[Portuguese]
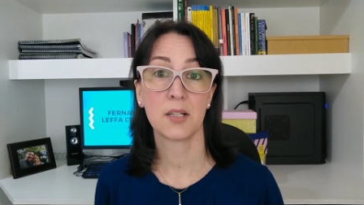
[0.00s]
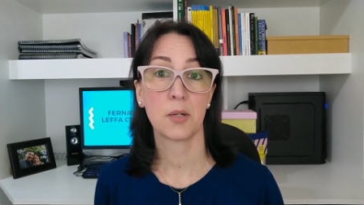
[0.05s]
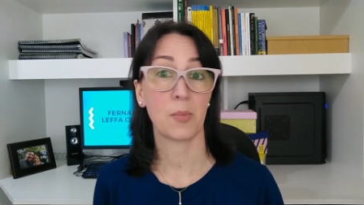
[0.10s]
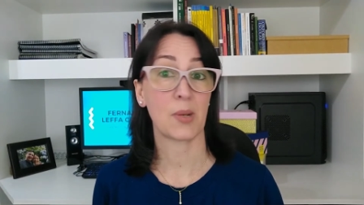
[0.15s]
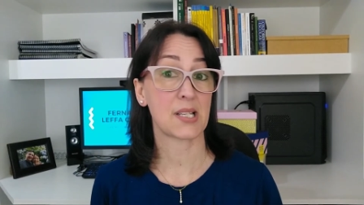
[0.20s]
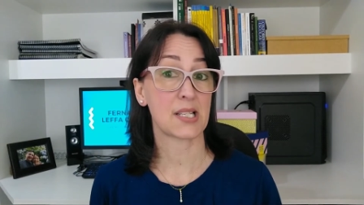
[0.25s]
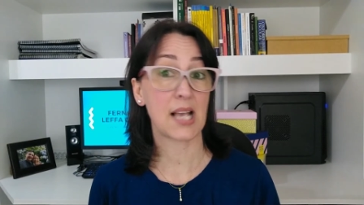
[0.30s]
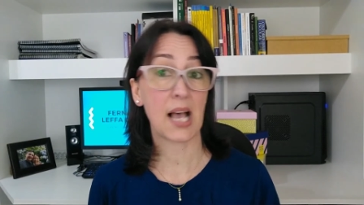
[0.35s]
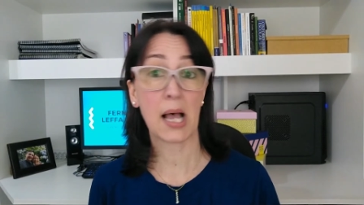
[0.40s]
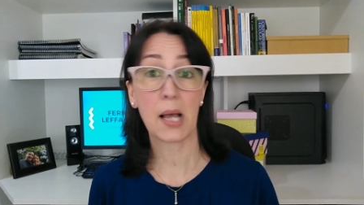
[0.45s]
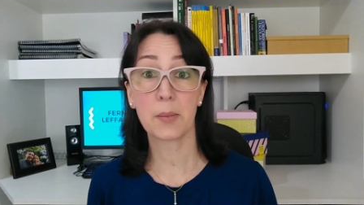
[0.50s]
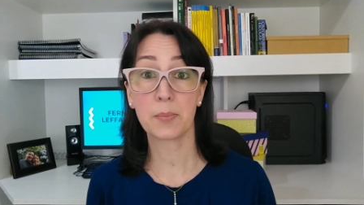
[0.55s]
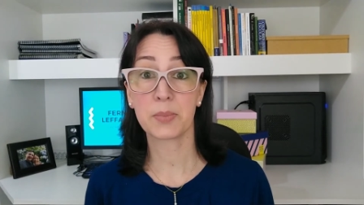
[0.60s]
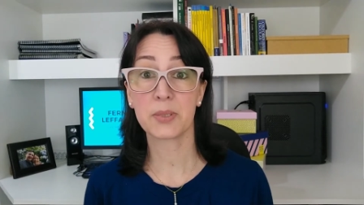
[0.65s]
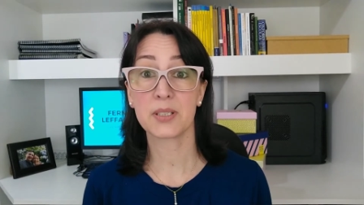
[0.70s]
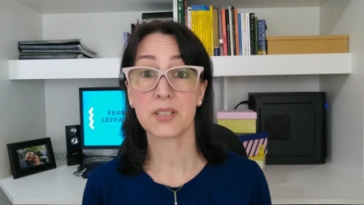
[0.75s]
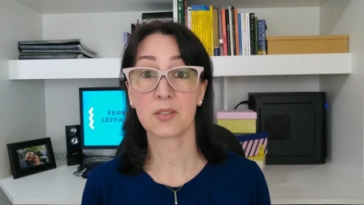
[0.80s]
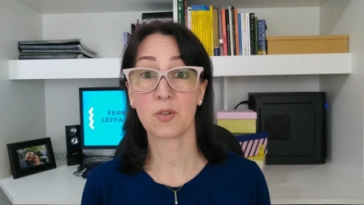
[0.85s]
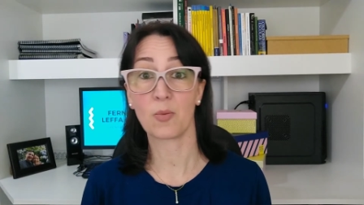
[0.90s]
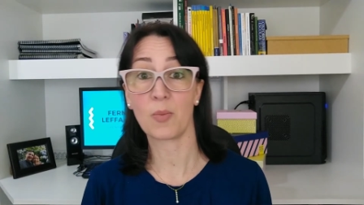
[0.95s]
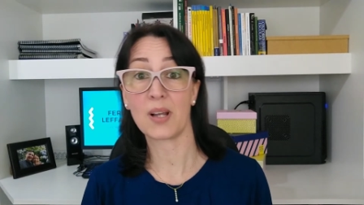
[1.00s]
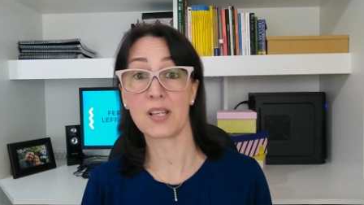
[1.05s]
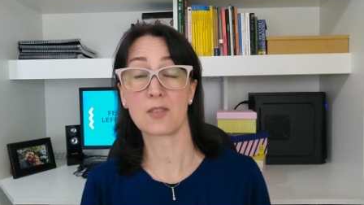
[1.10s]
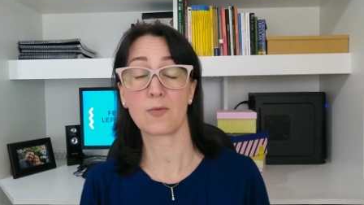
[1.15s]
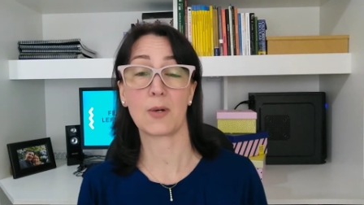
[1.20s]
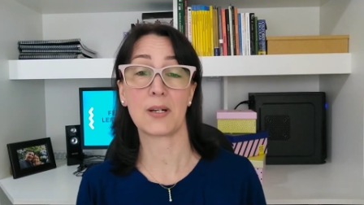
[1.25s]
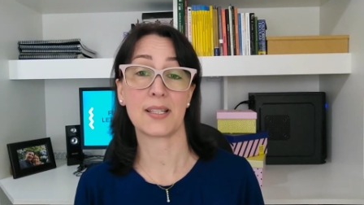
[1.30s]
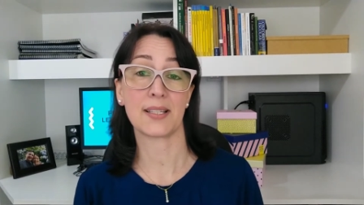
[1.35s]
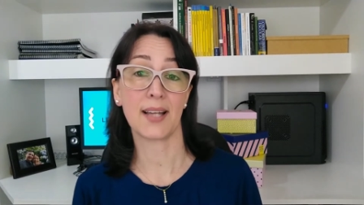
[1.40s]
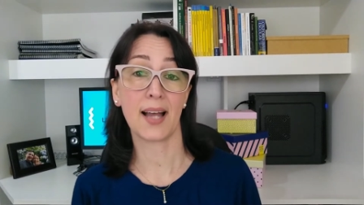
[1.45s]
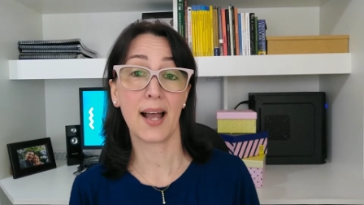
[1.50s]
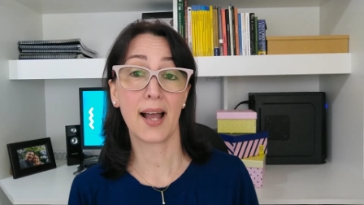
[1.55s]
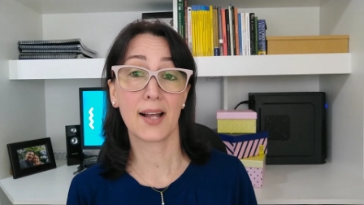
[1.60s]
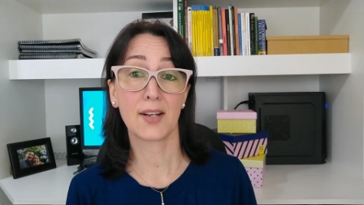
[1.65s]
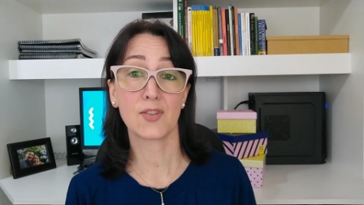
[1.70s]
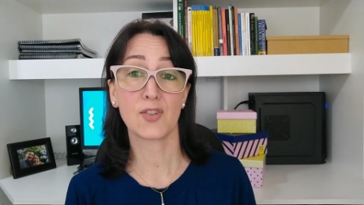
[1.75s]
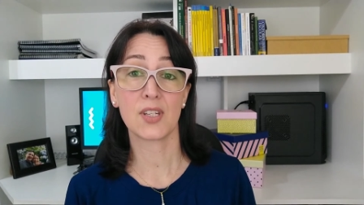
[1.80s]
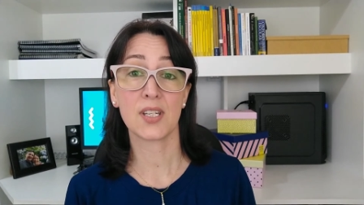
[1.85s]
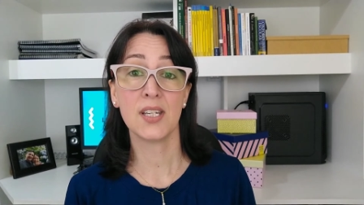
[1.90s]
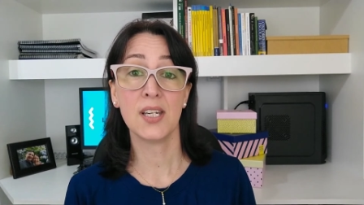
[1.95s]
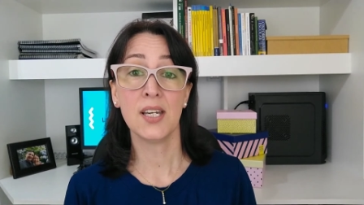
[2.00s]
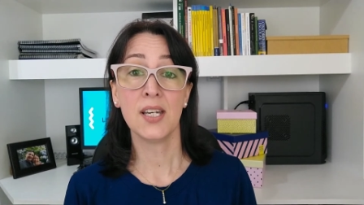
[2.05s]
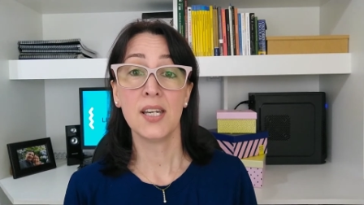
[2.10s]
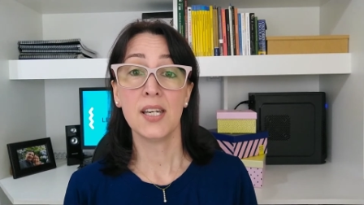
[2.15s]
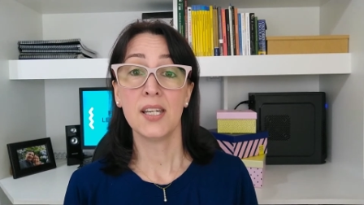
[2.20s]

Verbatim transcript: mais rápida, com mais qualidade,